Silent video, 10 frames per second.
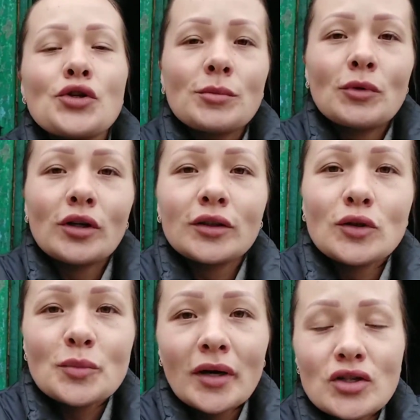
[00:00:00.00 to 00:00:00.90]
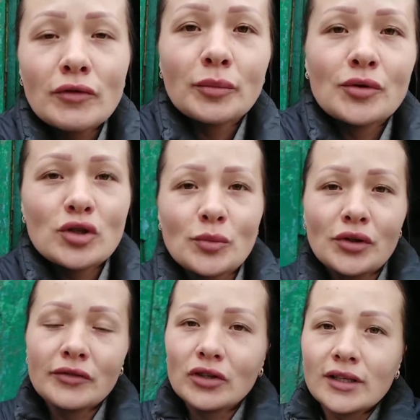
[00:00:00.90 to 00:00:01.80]
очень много кто спрашивает, почему
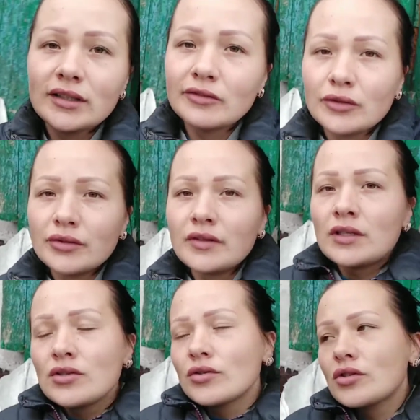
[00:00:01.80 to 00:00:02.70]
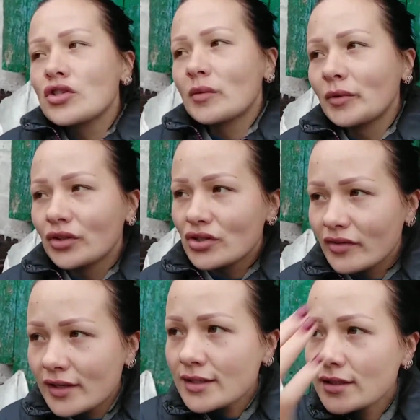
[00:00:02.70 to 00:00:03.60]
я не выкладываю видео, с чем это
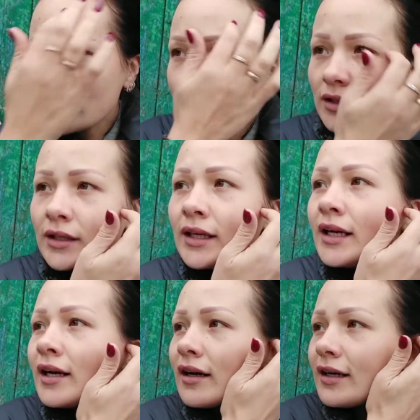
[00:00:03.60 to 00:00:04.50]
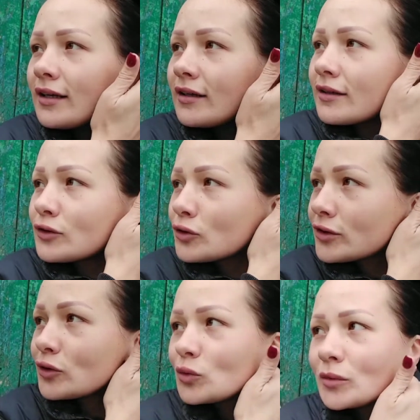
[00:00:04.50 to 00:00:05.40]
связано. А,
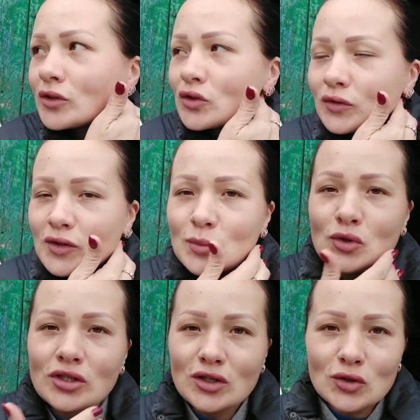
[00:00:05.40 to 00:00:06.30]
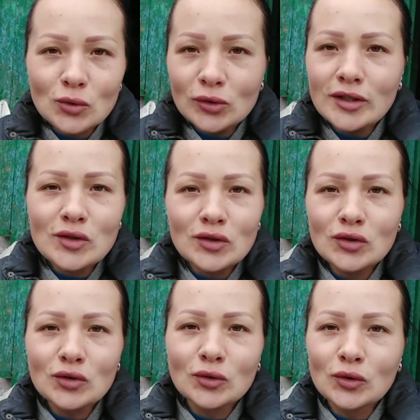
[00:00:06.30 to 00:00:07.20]
кто-то думает, что, возможно,
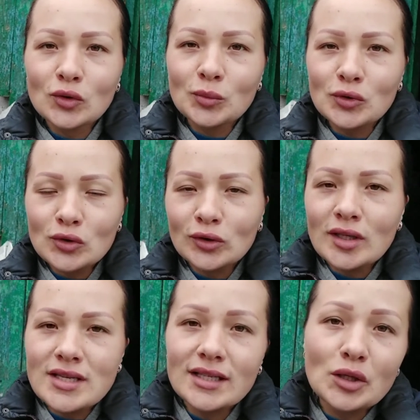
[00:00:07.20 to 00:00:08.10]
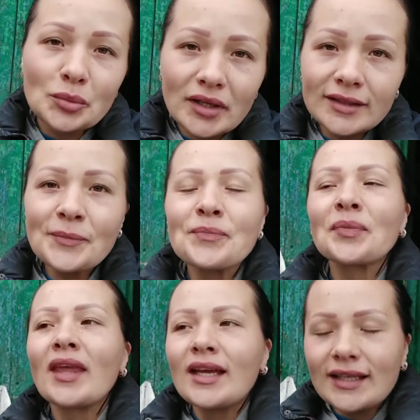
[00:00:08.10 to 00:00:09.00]
сдулось, что YouTube ушел на задний план.
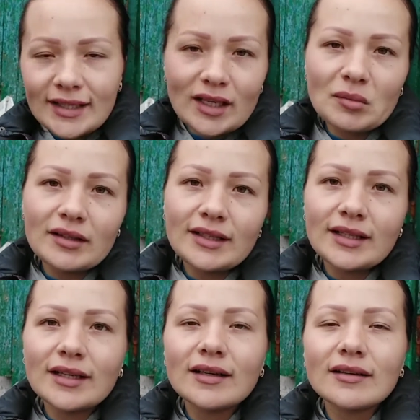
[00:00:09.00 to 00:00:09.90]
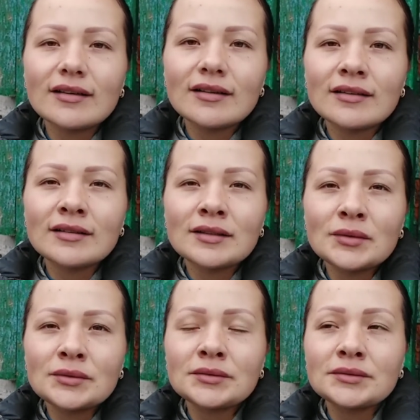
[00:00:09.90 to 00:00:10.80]
Нет, ребята, а,